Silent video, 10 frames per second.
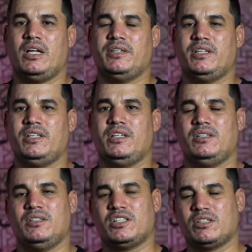انني
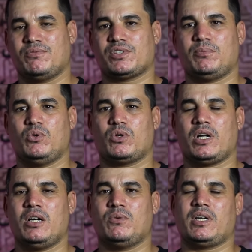نكتب في
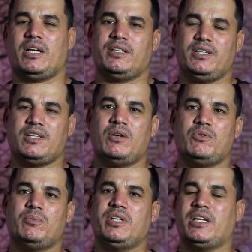السبوره ولا انني كذا ونبدا